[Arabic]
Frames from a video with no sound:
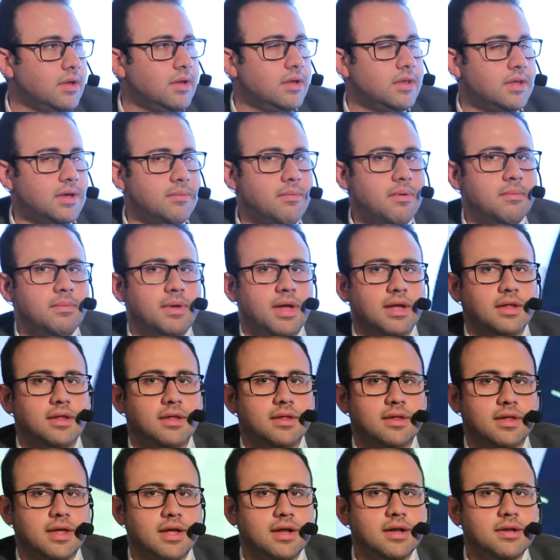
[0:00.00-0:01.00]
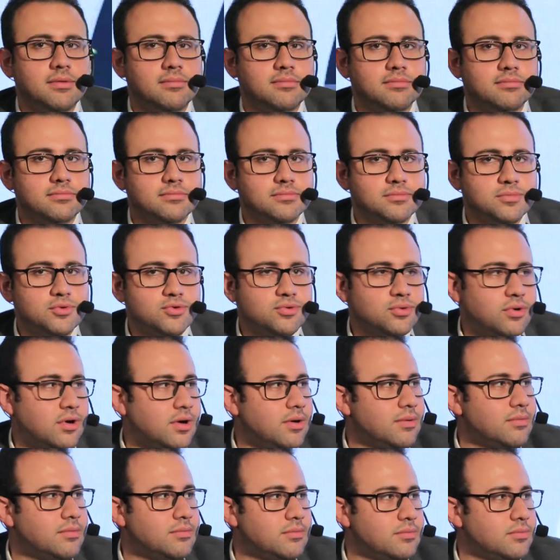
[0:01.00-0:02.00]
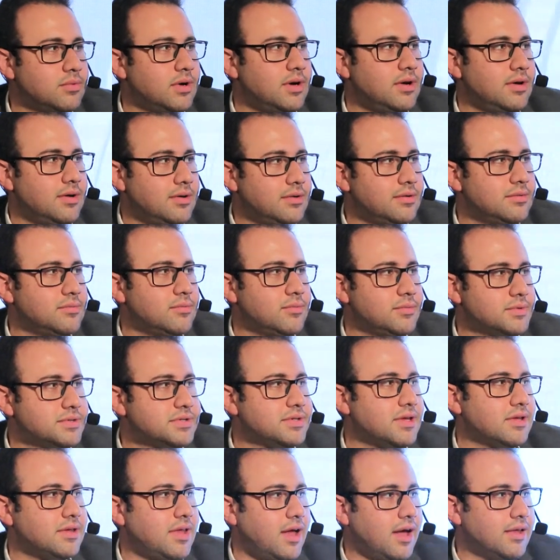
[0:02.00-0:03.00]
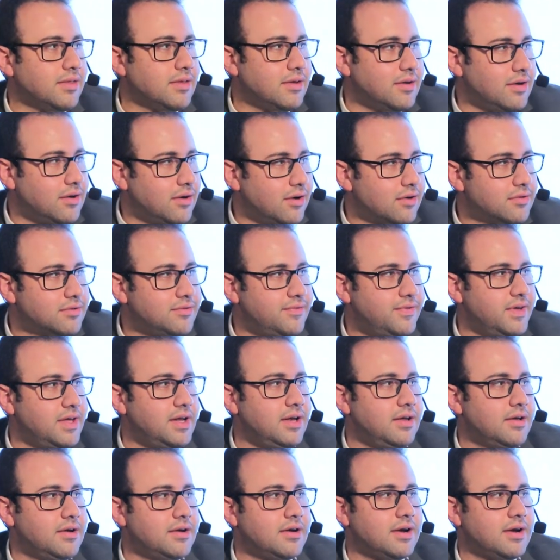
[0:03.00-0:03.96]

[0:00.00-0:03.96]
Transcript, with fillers: تمام يعني هنتكلم بصوره آه، مبسطه عن الهارت فيلير